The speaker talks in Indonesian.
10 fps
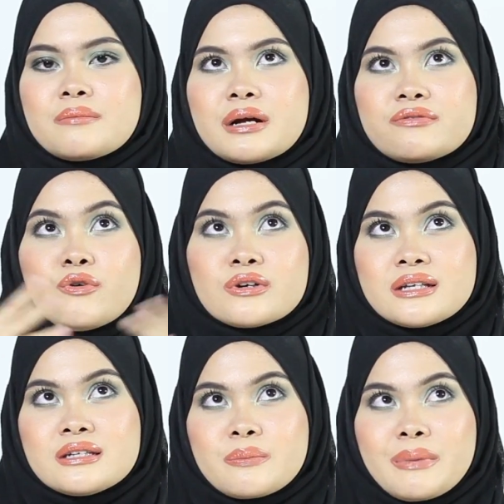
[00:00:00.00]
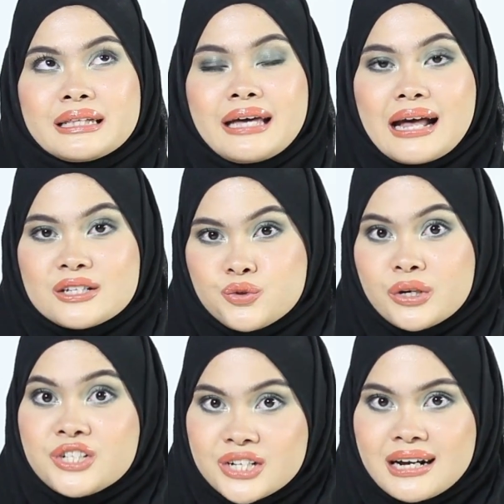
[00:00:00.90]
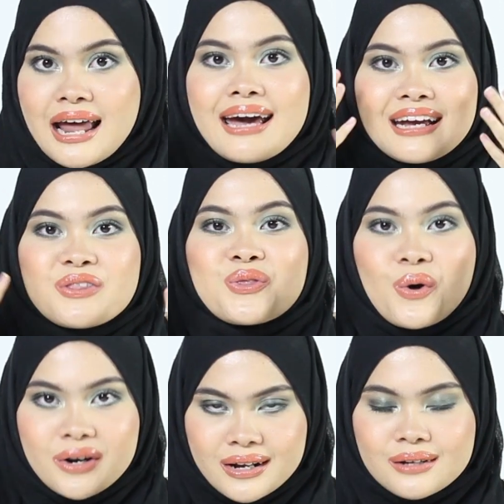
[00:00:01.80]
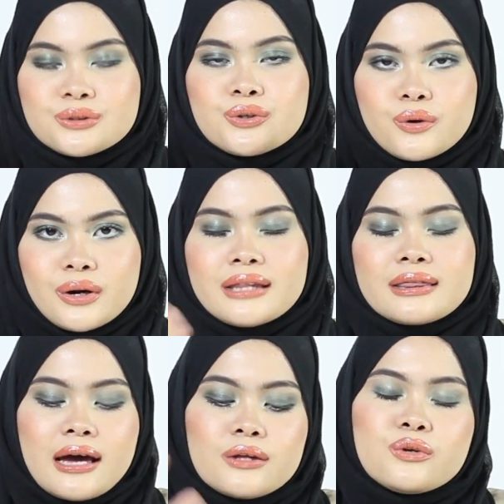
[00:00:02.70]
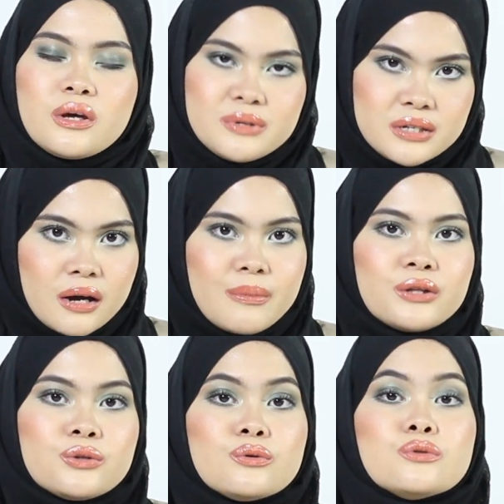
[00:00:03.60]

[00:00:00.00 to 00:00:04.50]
berfungsi seperti astringent layaknya toner untuk kulit nah itu dia bisa membantu